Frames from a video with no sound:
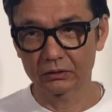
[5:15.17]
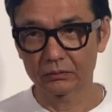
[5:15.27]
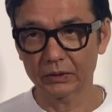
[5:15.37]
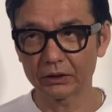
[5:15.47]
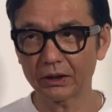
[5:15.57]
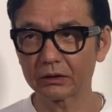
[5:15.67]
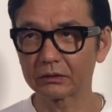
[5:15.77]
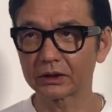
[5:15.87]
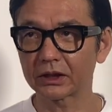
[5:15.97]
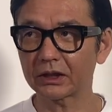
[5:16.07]
まあ、いわゆる
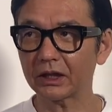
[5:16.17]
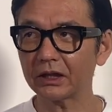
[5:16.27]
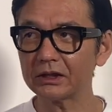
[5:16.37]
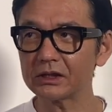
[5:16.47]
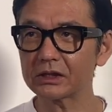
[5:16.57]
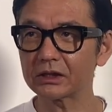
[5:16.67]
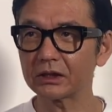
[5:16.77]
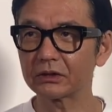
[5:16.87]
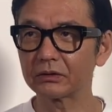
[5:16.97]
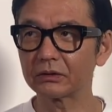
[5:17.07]
機械
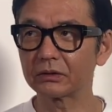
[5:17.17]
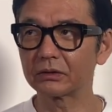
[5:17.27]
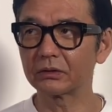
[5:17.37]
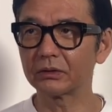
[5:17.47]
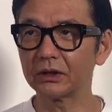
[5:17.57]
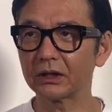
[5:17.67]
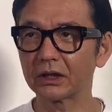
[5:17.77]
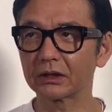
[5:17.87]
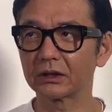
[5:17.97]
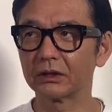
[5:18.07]
式グッ
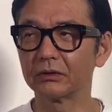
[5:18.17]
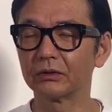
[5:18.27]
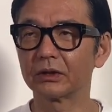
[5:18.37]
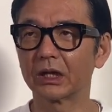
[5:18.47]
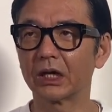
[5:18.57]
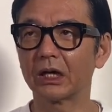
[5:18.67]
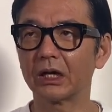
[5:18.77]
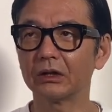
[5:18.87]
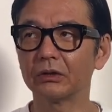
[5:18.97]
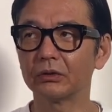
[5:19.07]
ドイヤーっていうよりか
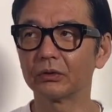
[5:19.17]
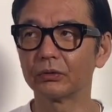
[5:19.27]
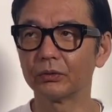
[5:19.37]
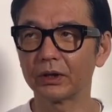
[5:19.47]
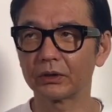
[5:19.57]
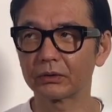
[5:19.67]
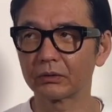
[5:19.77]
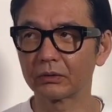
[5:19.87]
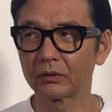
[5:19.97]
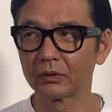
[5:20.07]

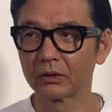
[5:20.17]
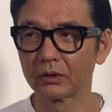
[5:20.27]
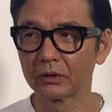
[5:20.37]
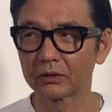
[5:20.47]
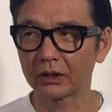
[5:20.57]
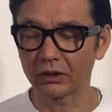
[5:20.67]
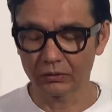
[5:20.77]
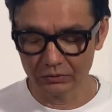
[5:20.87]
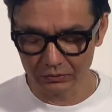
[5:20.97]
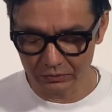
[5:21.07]
ハンドウェルト製
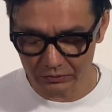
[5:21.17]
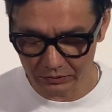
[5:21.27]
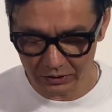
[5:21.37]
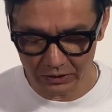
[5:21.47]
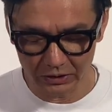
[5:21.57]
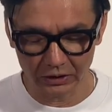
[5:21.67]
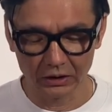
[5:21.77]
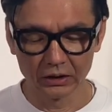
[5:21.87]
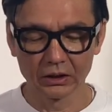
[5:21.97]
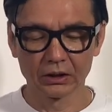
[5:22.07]
法のグッドイヤーが
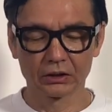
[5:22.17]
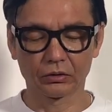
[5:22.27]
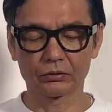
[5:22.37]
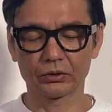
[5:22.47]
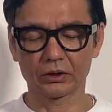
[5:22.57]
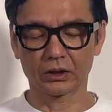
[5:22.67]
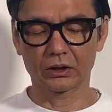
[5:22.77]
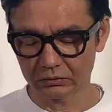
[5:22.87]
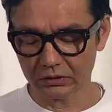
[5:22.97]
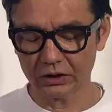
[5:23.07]
得意
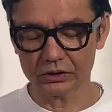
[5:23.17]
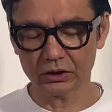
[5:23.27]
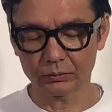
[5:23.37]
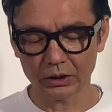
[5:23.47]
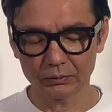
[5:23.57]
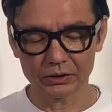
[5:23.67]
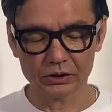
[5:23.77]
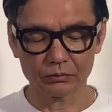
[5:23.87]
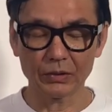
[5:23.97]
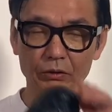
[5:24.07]
な会社でもあります
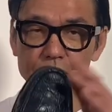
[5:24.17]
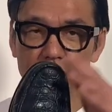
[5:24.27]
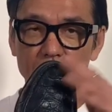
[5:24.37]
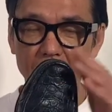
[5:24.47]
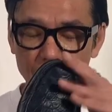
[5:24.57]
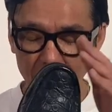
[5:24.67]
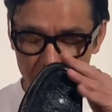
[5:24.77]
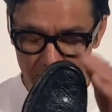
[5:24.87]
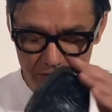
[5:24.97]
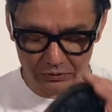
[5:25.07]
し、まあ、こちらはね
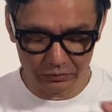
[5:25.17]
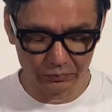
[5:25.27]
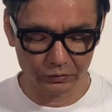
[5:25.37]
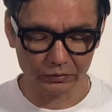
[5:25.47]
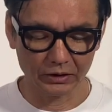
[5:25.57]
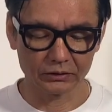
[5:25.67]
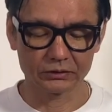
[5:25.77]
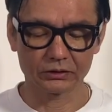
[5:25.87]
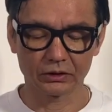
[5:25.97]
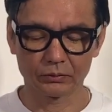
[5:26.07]
マッケイ製法のものになるん
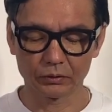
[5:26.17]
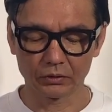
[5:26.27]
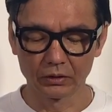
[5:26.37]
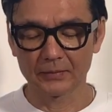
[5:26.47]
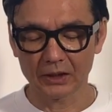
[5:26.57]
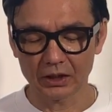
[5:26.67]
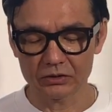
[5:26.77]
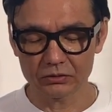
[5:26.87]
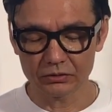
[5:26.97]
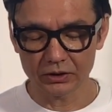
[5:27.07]
ですけども手
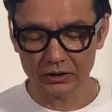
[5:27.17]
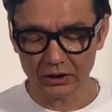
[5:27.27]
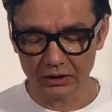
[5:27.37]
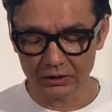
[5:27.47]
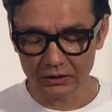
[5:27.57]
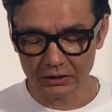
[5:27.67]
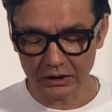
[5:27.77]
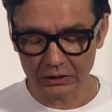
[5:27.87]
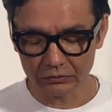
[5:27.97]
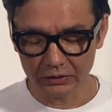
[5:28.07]
作りで
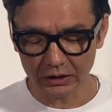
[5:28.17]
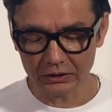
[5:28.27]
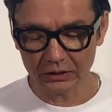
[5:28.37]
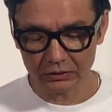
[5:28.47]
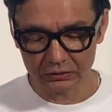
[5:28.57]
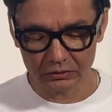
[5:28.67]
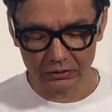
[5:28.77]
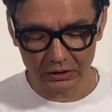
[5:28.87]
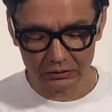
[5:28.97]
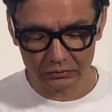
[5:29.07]
あのやってる
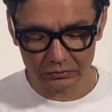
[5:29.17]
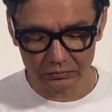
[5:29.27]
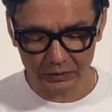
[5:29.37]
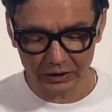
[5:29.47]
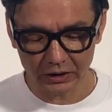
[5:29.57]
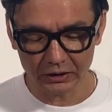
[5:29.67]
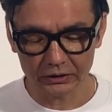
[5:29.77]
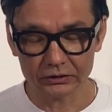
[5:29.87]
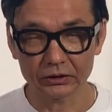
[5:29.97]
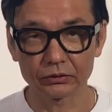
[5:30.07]
あのメーカーな
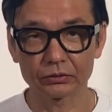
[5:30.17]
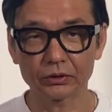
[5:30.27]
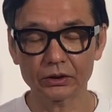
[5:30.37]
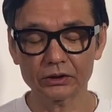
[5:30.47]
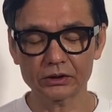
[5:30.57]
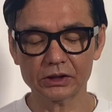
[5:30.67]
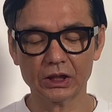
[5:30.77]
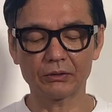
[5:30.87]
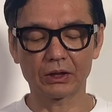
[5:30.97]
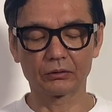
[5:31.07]
んですけどそれにし
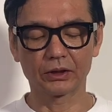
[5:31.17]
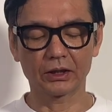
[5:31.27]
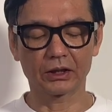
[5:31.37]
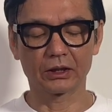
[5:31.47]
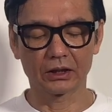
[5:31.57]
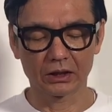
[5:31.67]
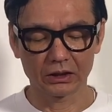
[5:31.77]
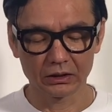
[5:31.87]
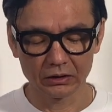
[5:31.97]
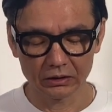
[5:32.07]
てはお値段
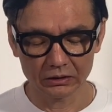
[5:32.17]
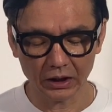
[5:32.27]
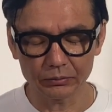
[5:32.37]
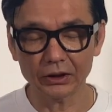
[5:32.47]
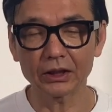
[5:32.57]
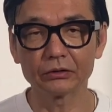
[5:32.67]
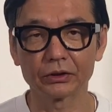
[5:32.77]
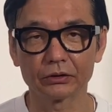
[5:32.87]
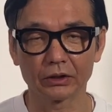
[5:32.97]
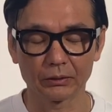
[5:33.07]
が他ブランド
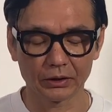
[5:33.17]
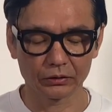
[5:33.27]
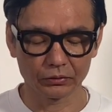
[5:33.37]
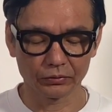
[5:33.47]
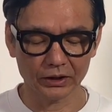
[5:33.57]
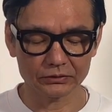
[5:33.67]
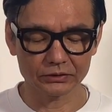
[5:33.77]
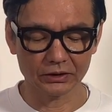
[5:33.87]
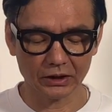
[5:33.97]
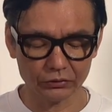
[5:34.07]
に比べるとお
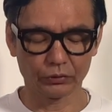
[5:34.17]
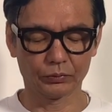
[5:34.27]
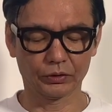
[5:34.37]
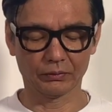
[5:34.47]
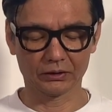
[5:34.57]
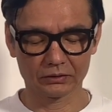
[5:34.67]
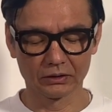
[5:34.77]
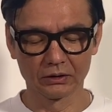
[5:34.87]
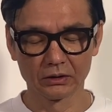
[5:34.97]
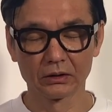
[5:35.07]
安いかと思います
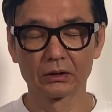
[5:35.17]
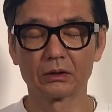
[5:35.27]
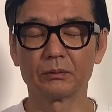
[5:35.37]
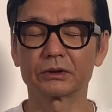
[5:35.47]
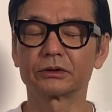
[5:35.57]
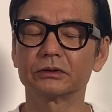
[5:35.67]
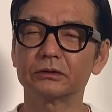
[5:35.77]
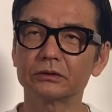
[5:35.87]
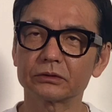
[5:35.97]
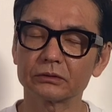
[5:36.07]
まあ、
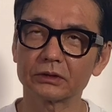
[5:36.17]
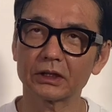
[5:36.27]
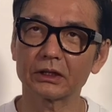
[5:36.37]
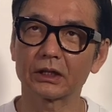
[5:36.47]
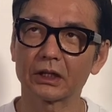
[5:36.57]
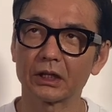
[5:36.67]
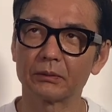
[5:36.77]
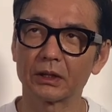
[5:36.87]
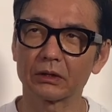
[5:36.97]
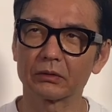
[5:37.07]
通常だったら、
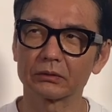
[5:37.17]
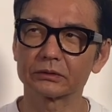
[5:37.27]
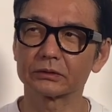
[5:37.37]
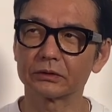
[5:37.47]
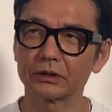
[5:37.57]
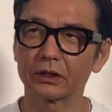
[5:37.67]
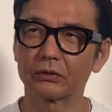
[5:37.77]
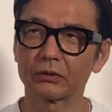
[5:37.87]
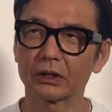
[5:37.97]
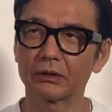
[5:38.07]
まあ、この作りで
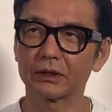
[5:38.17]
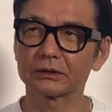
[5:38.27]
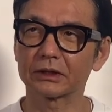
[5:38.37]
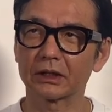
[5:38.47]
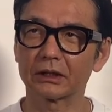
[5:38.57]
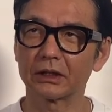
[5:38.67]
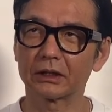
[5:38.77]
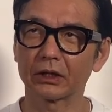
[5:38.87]
この革使って